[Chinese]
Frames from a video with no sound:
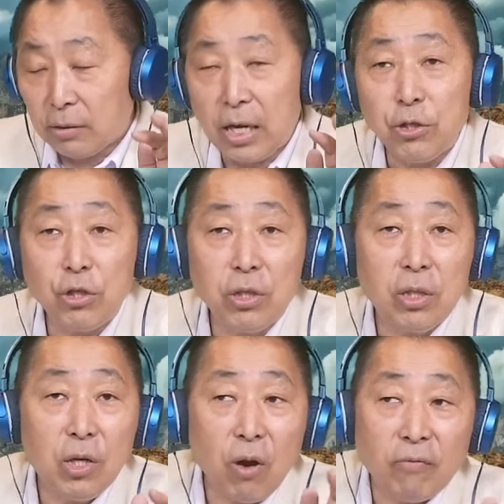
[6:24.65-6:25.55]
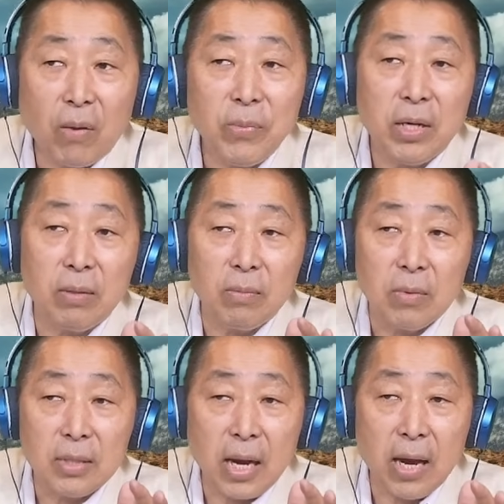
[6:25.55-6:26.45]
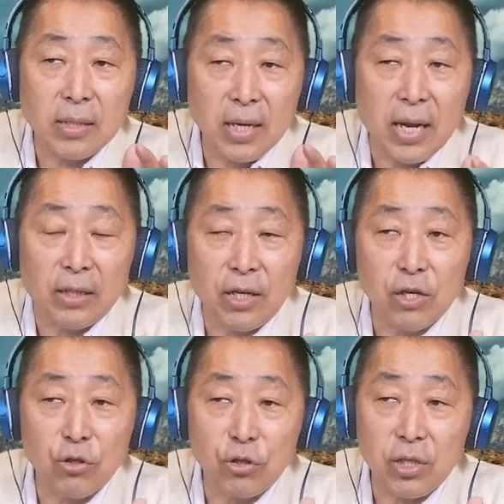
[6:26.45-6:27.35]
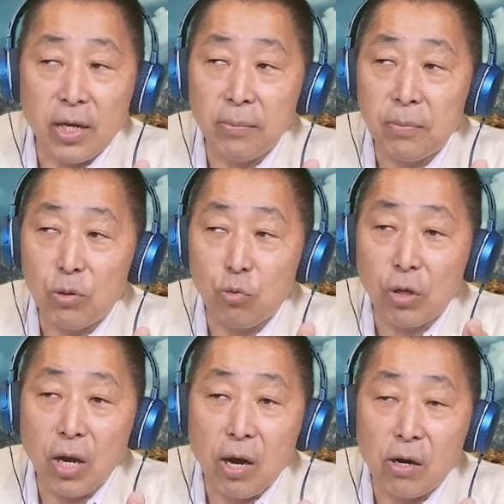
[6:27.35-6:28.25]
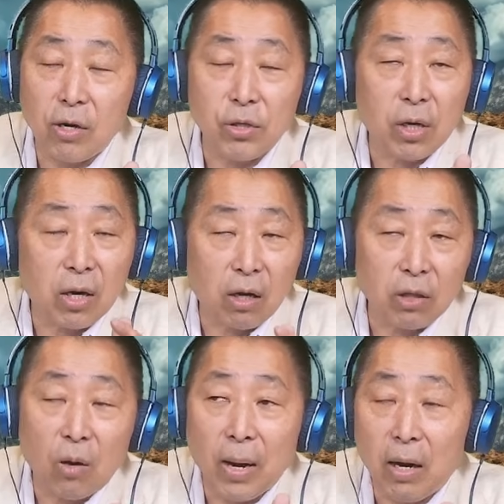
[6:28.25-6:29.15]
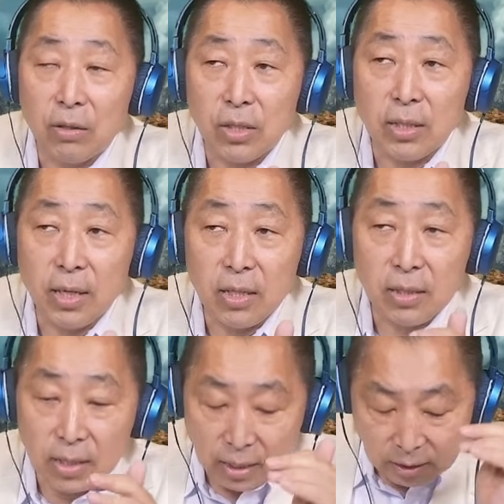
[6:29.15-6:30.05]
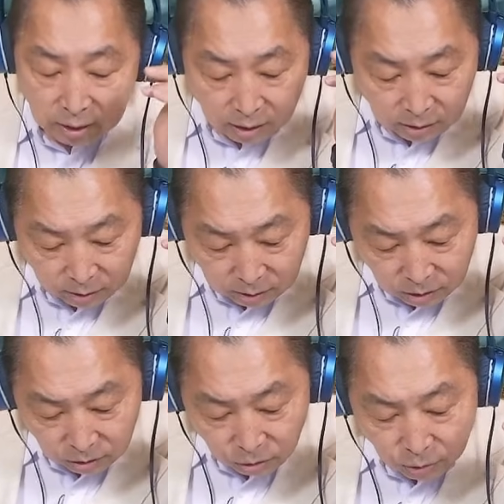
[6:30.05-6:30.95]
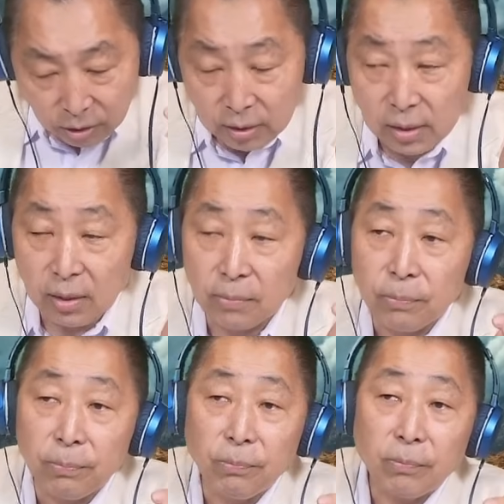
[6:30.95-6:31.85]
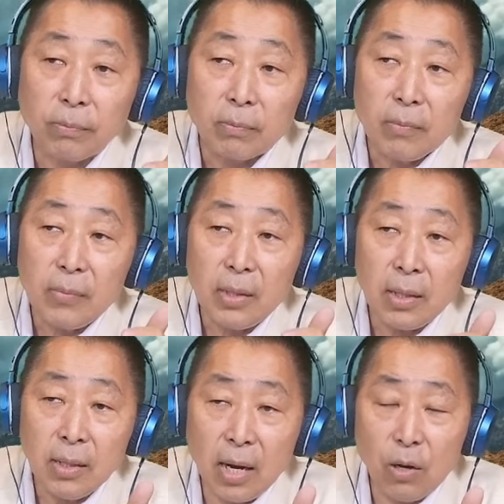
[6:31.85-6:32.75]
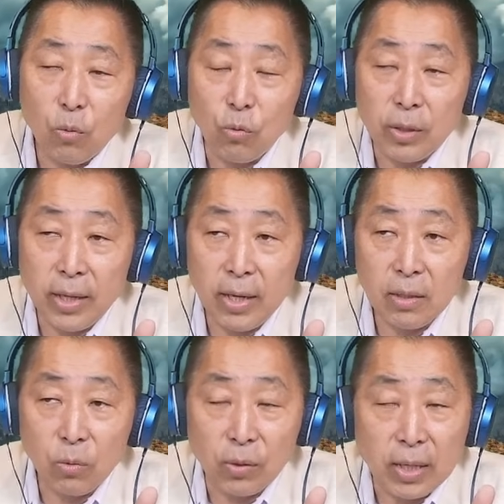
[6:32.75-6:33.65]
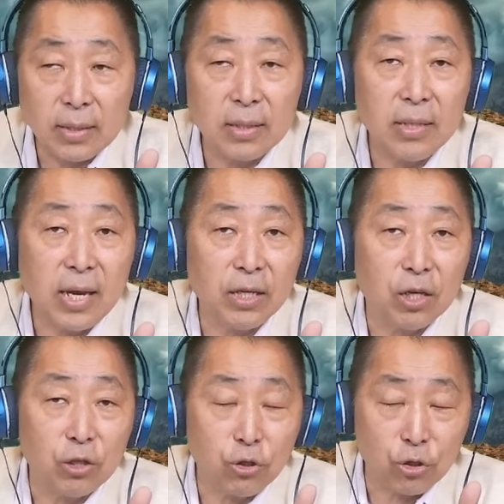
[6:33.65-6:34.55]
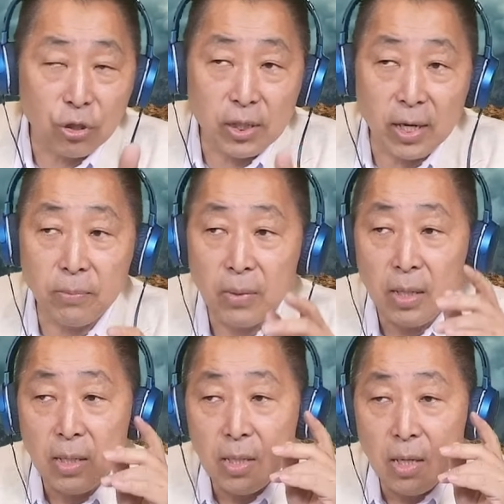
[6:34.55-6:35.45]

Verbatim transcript: 好，但是另外一方面，在这两天的时间，昨天二二十二号到嘛，好，今天今天已经二六六月二十四了，那五天五天四夜的时间，